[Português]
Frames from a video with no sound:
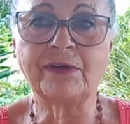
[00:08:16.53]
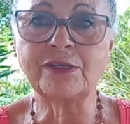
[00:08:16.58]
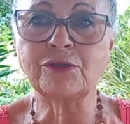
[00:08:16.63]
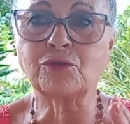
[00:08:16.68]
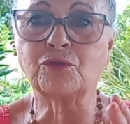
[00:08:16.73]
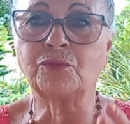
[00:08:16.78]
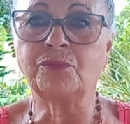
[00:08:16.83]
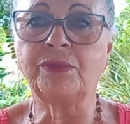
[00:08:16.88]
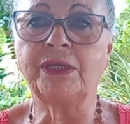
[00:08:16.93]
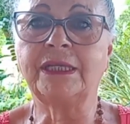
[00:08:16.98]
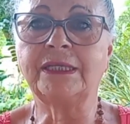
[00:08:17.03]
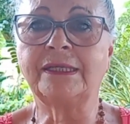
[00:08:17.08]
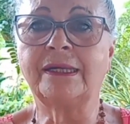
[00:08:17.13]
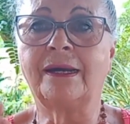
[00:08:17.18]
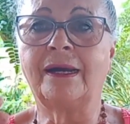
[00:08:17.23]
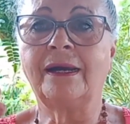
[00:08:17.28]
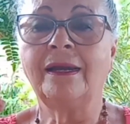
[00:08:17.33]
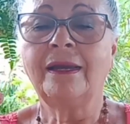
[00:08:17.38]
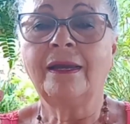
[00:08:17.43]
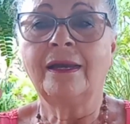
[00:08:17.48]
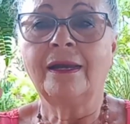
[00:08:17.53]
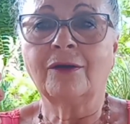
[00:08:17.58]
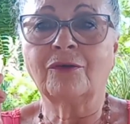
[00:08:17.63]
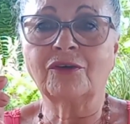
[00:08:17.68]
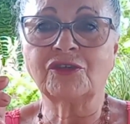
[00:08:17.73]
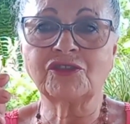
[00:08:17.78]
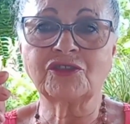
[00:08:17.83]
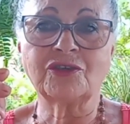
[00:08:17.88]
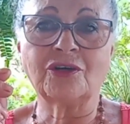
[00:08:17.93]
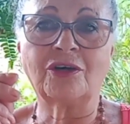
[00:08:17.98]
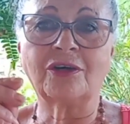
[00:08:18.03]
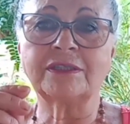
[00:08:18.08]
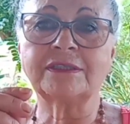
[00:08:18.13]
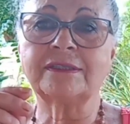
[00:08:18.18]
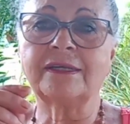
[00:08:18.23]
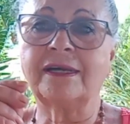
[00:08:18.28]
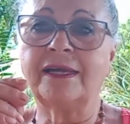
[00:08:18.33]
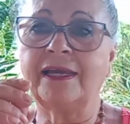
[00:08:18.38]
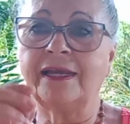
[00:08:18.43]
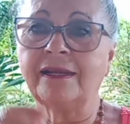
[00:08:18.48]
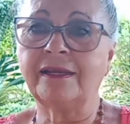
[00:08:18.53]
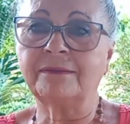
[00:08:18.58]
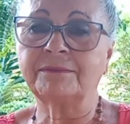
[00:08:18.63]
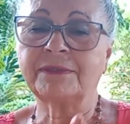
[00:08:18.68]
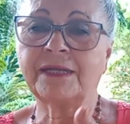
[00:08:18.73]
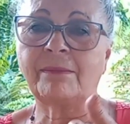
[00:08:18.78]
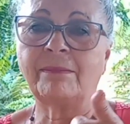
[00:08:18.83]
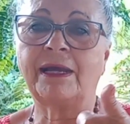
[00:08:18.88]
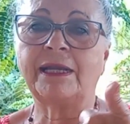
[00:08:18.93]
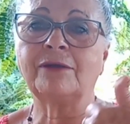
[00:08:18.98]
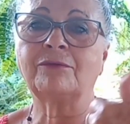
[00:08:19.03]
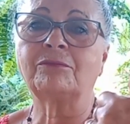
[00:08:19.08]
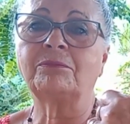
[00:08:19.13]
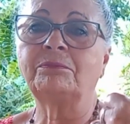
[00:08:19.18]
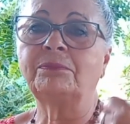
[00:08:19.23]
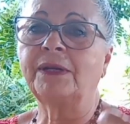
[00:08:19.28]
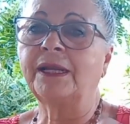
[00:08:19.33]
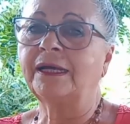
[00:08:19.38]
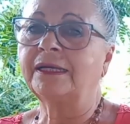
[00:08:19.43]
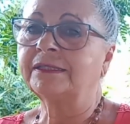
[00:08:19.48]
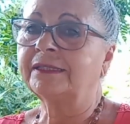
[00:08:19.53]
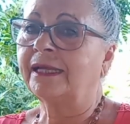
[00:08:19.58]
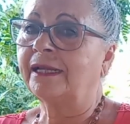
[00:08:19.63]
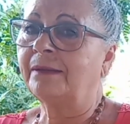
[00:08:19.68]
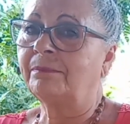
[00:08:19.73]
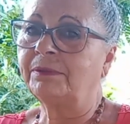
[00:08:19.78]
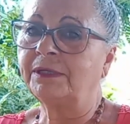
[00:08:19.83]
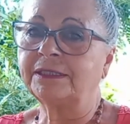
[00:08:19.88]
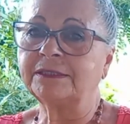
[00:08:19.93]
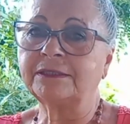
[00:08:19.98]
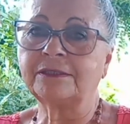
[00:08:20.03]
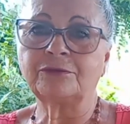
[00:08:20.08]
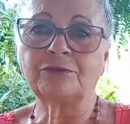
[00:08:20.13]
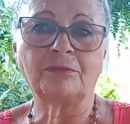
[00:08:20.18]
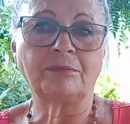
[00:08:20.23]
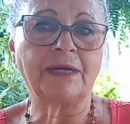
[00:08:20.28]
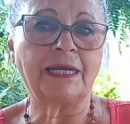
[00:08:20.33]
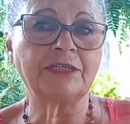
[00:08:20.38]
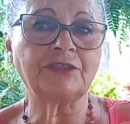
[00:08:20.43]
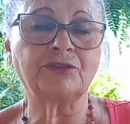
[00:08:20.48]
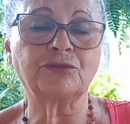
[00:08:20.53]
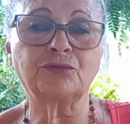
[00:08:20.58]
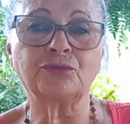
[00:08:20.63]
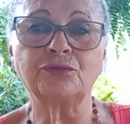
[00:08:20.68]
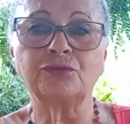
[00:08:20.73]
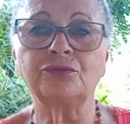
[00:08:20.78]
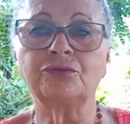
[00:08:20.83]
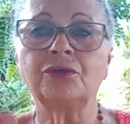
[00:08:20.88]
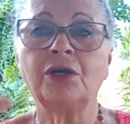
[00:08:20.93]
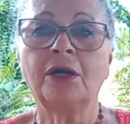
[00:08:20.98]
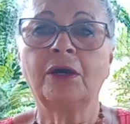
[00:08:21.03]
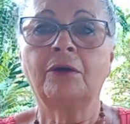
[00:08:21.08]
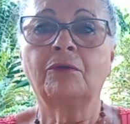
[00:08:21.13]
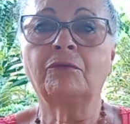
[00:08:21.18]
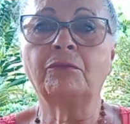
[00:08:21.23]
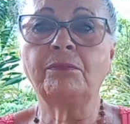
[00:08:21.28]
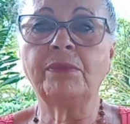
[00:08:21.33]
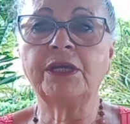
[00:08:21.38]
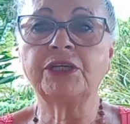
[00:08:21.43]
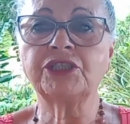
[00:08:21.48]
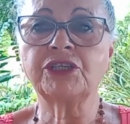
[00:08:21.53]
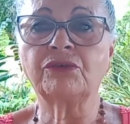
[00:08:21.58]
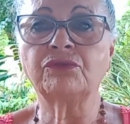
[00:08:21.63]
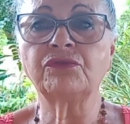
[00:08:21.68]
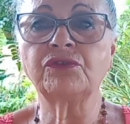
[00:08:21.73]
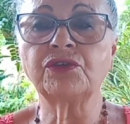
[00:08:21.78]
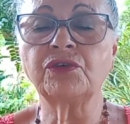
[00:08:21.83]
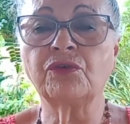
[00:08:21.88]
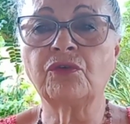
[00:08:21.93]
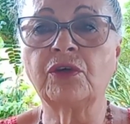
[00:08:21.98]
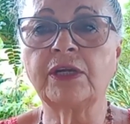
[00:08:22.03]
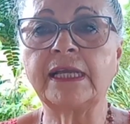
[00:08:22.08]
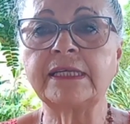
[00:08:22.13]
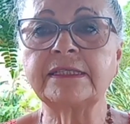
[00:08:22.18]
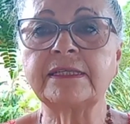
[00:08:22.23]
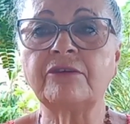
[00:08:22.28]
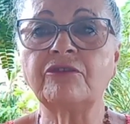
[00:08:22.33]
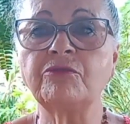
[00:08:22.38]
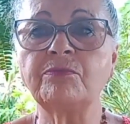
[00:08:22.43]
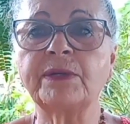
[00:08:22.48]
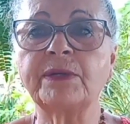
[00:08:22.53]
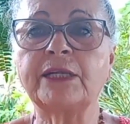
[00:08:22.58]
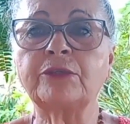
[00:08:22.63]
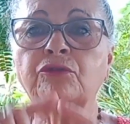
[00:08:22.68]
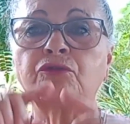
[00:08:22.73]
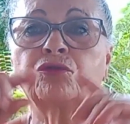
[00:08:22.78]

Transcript: faz comida gostosa, ela trabalha com planta, ela planta tomate, tudo. Um beijão no seu coração e para